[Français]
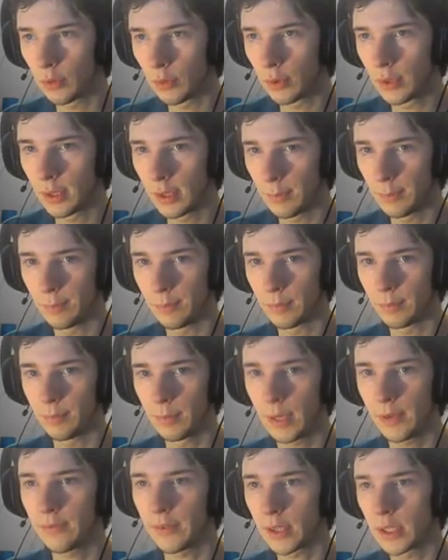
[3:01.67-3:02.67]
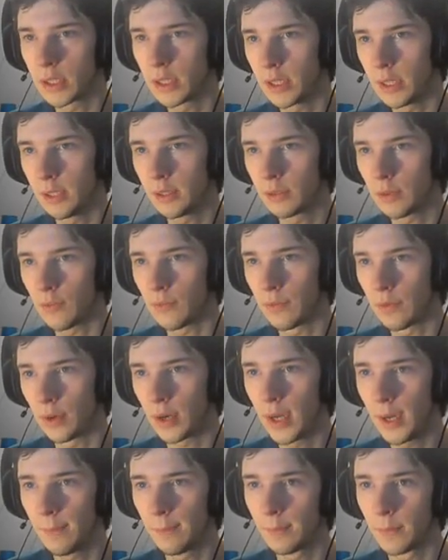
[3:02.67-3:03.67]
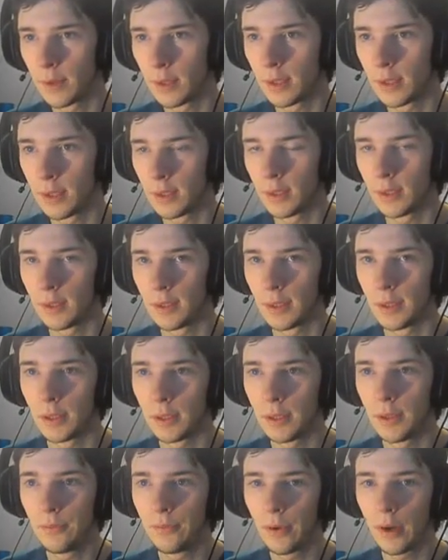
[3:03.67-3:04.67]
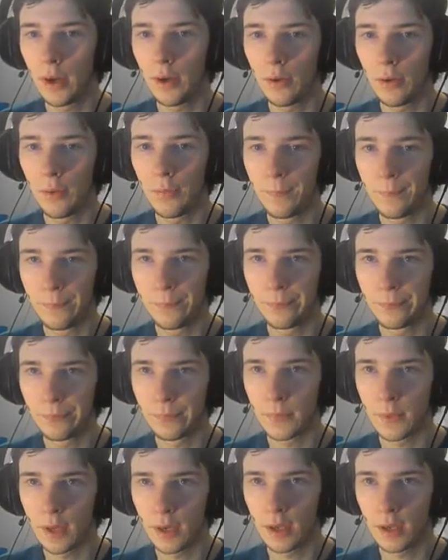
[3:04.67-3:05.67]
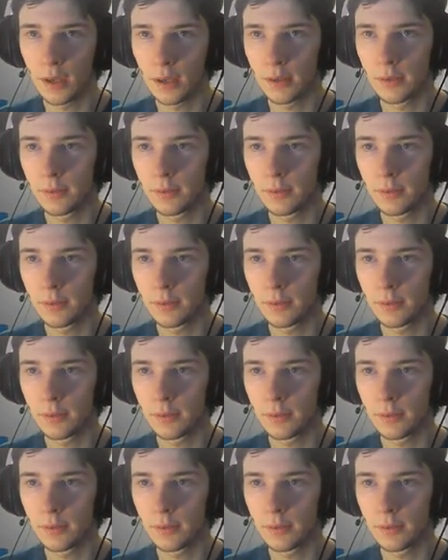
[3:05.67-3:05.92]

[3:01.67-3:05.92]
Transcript: que qu'il aime bien faire chier cet enfant-là, il va euh,